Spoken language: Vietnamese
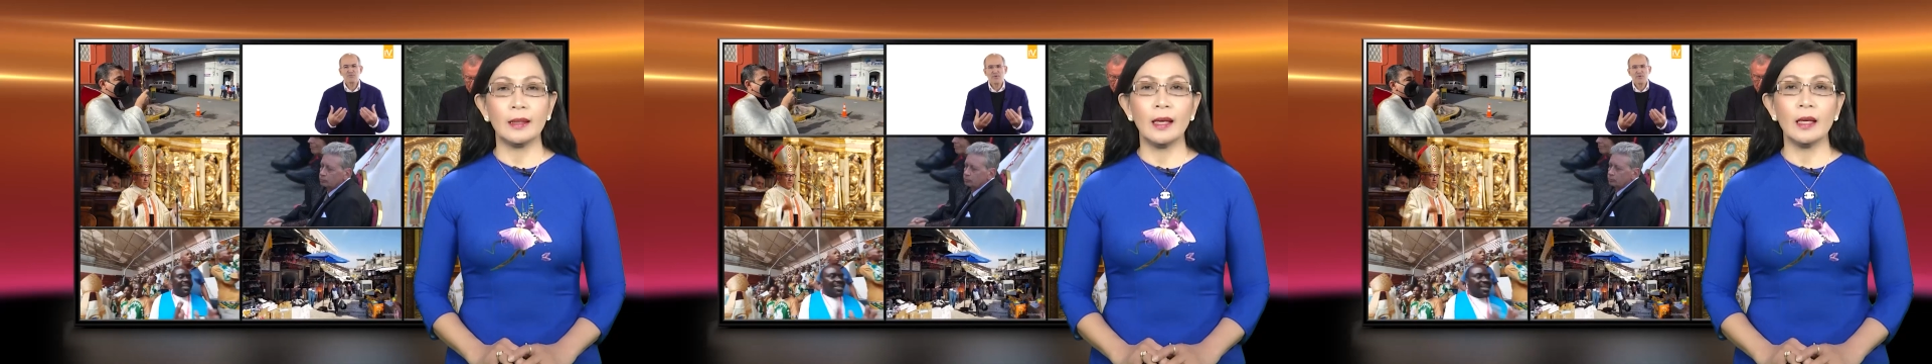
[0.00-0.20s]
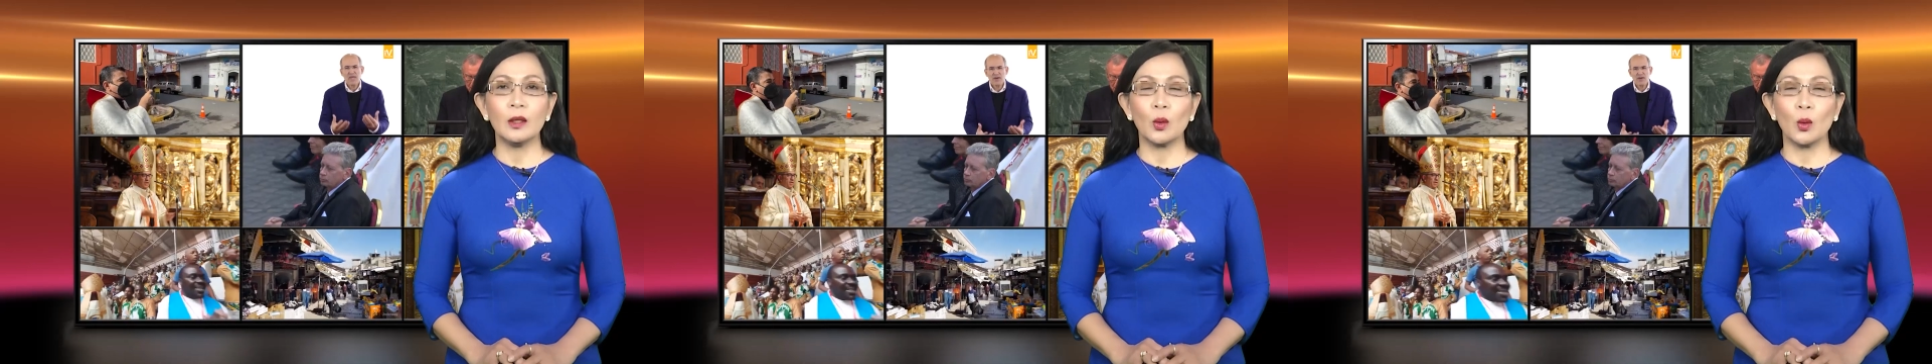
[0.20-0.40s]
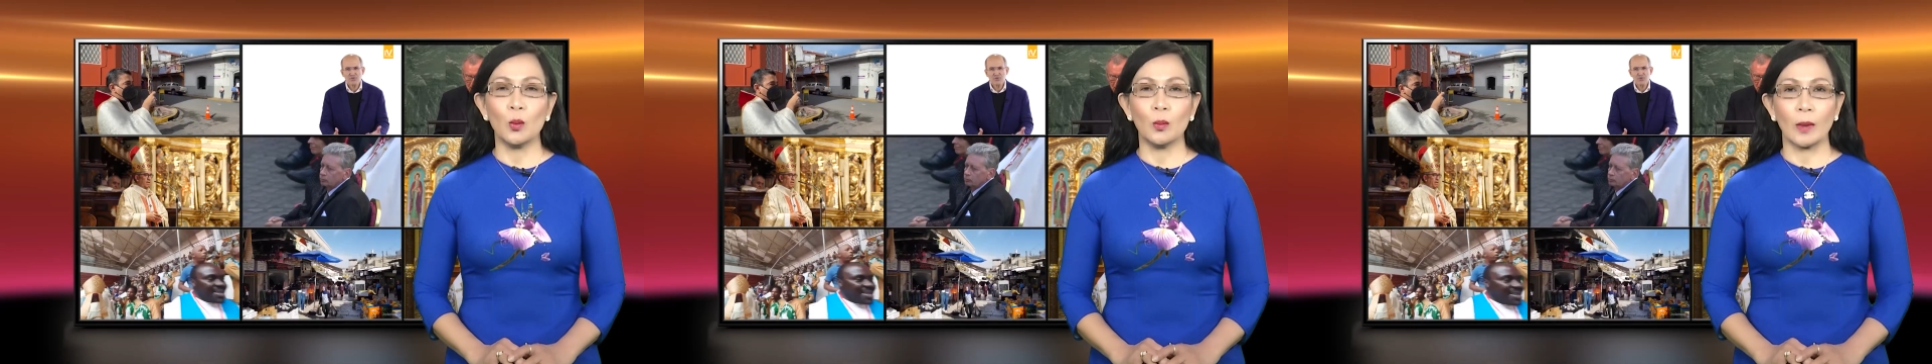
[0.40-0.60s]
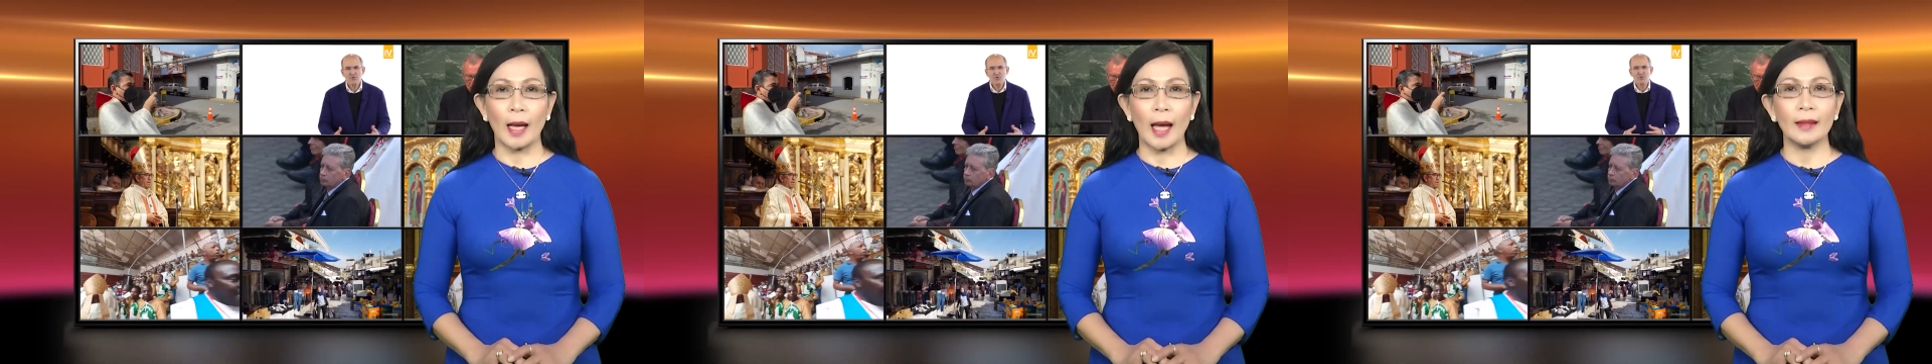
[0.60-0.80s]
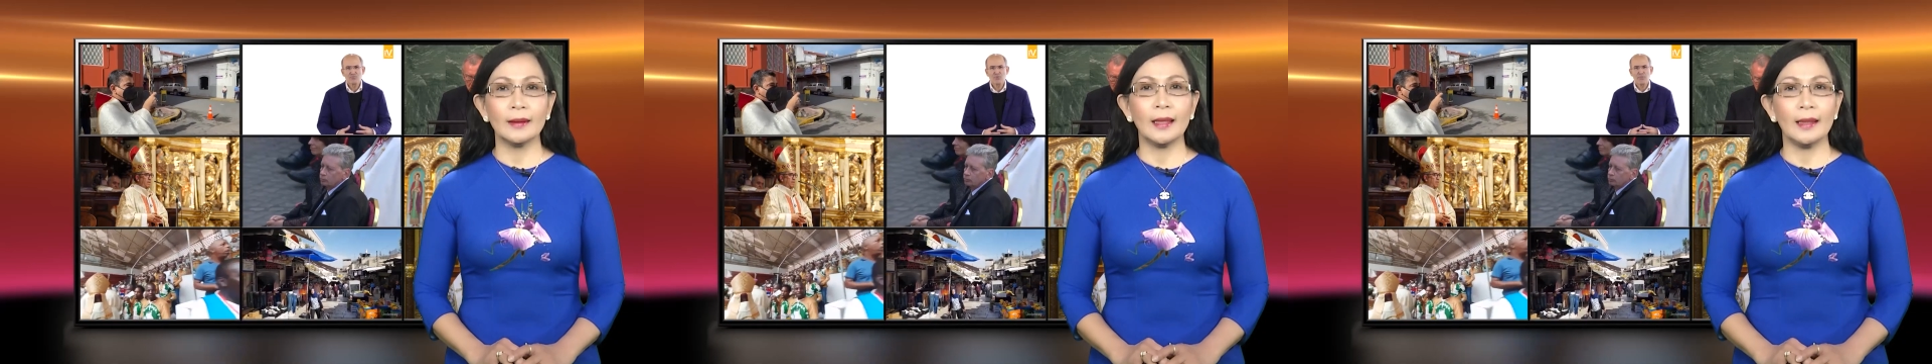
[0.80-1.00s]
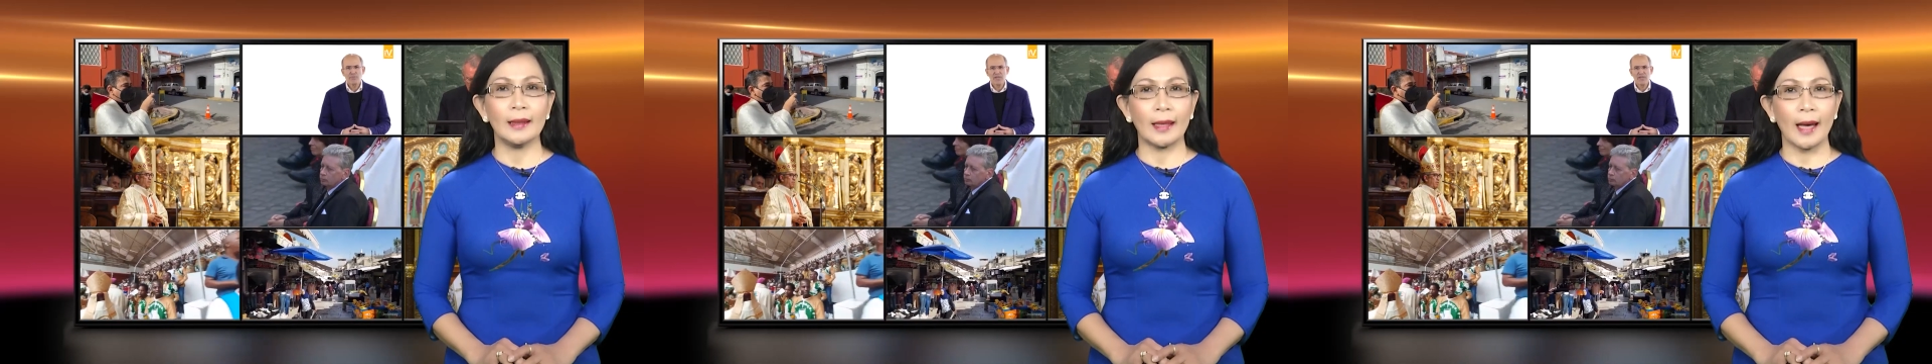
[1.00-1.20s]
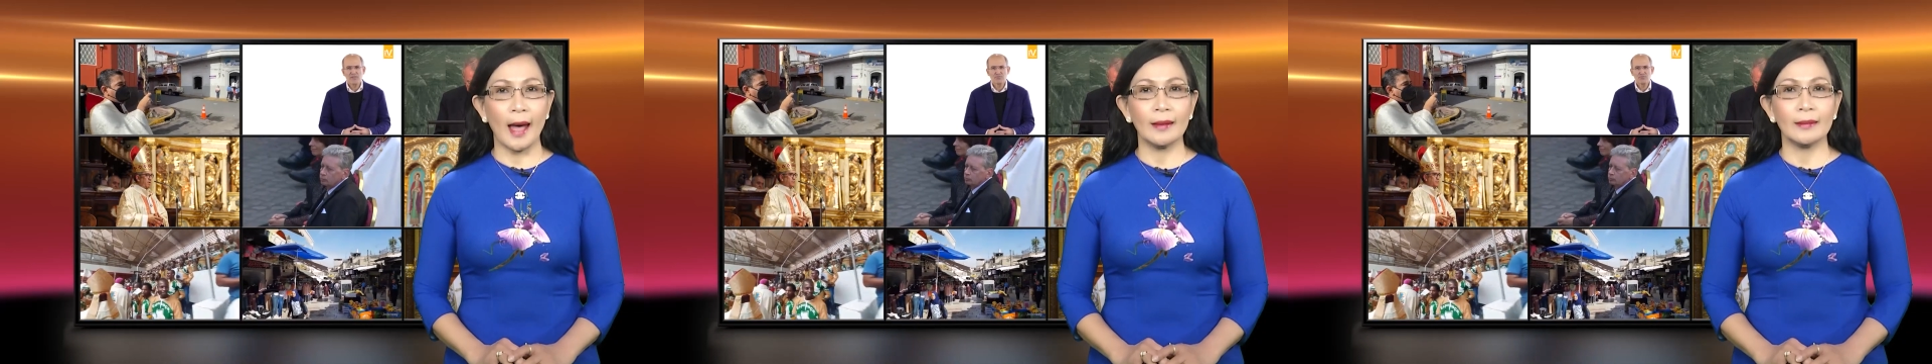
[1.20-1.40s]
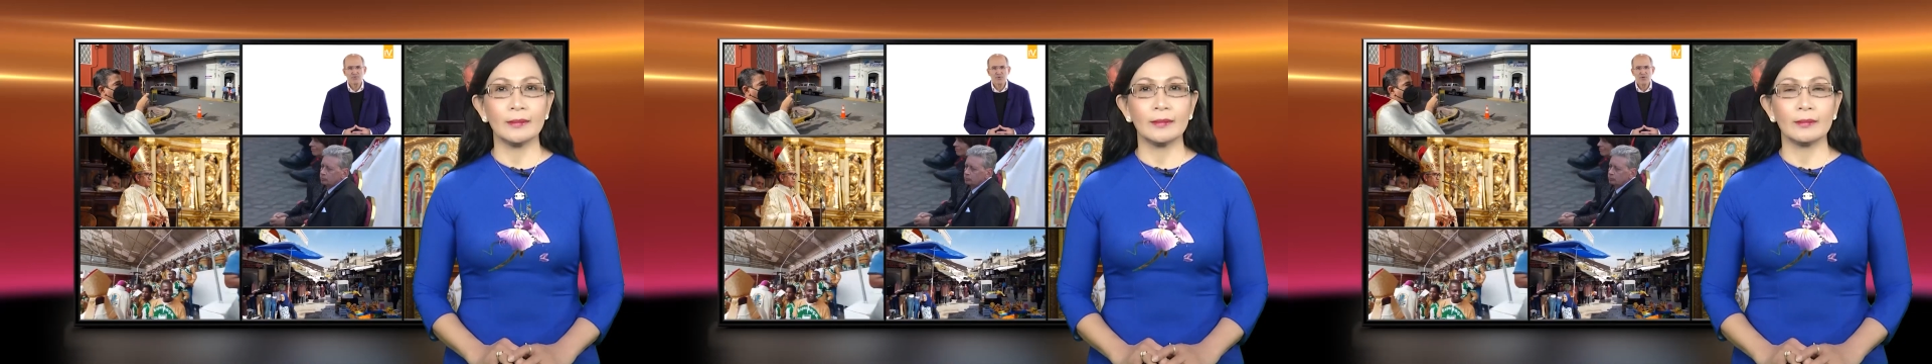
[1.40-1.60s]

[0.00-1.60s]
tiết cùng các tin khác.